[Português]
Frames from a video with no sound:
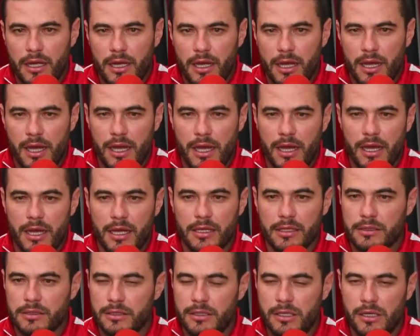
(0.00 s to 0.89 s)
Uhum.
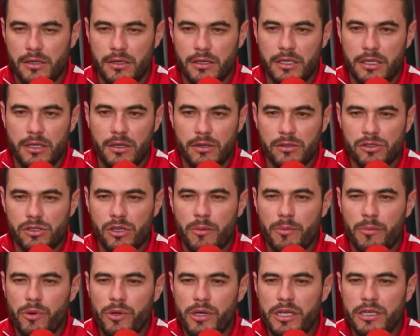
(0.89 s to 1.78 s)
É, não, e não
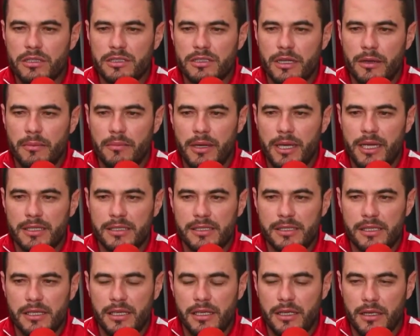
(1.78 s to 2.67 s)
só por isso também,
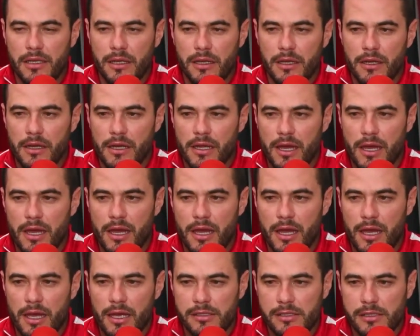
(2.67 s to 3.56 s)
assim,
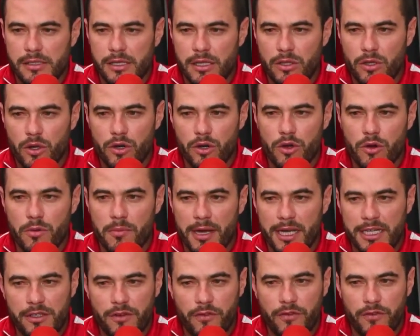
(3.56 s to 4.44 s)
é, se tornou
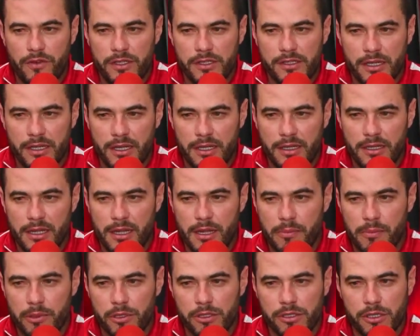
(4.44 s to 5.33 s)
mais difícil ainda
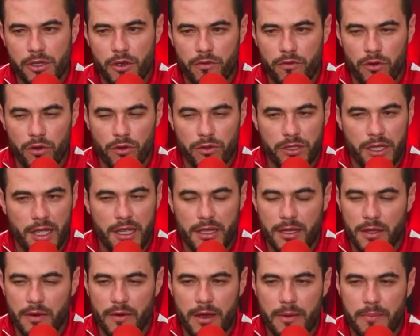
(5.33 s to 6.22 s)
depois que eu
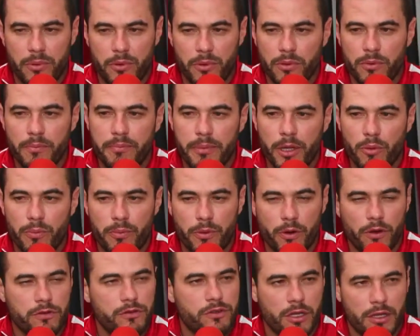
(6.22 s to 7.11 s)
voltei. Não é por, pelo
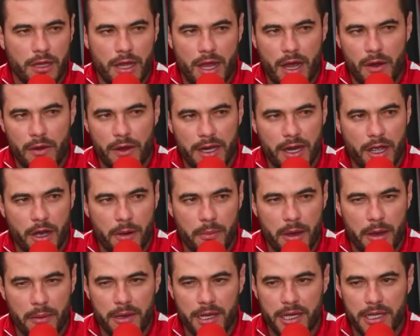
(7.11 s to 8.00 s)
profissional
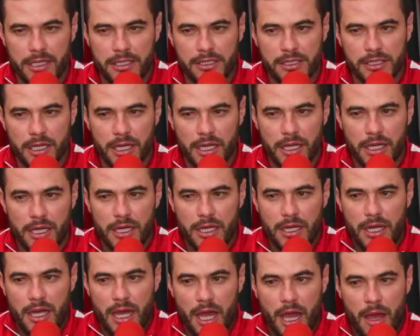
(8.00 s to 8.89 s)
Ariel Mamed,
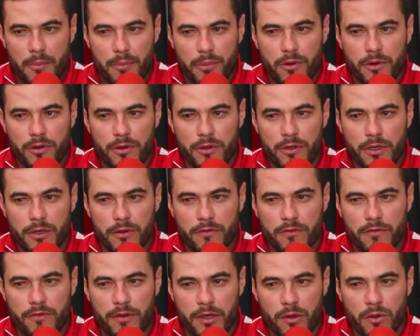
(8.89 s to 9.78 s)
uhum. é por
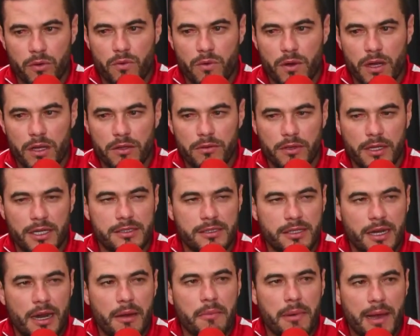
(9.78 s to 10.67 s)
ver o quanto
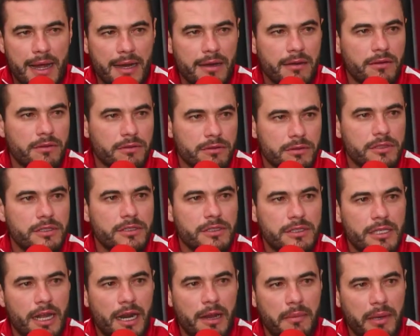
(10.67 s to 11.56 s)
eles trabalham,
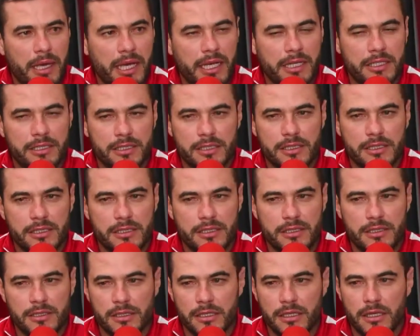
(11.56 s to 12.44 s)
sinceramente,
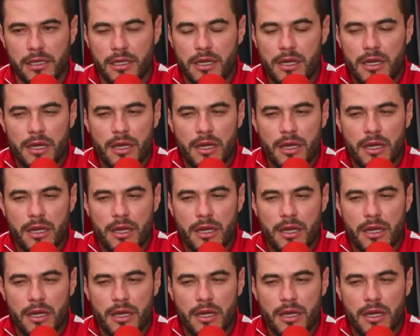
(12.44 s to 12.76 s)
assim.